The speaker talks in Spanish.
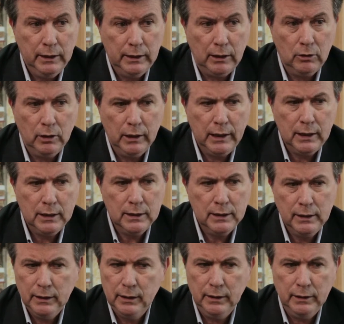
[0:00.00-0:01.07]
Estas jornadas
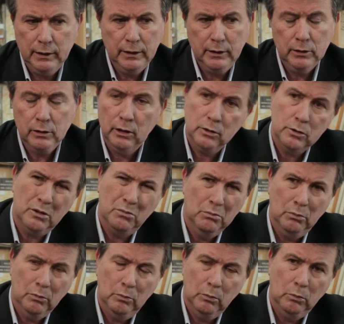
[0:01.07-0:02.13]
eh,
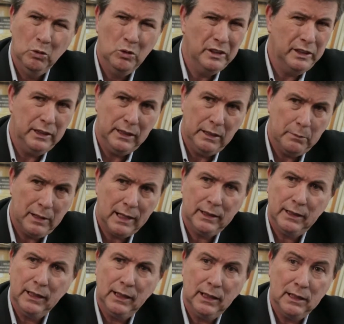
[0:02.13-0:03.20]
son
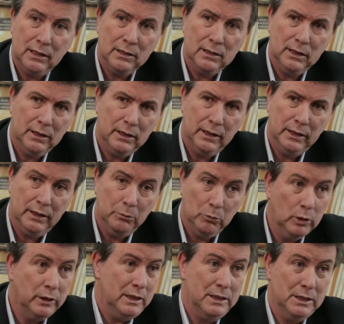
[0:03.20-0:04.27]
multitemáticas, eh,
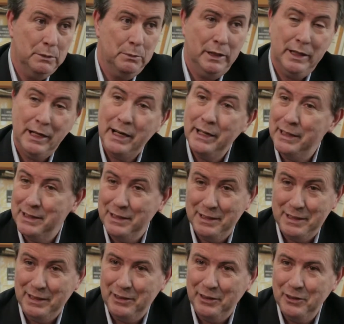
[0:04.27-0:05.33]
multidisciplinarias en el
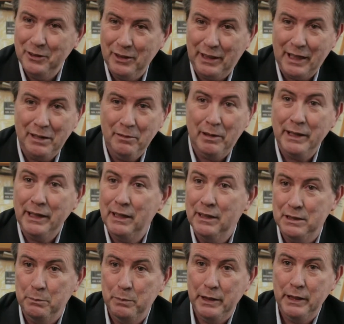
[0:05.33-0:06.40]
sentido de que hay varias
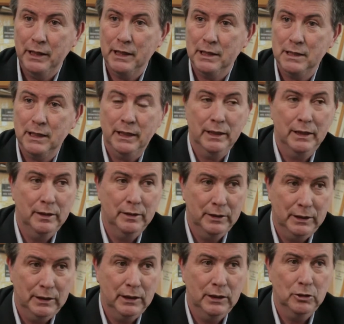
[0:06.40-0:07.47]
disciplinas, hay
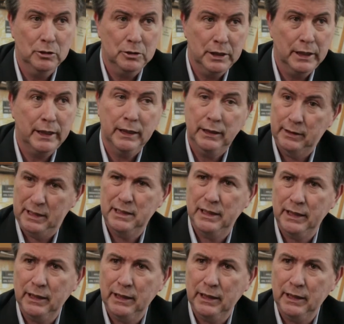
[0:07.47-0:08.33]
distintos ejes, tres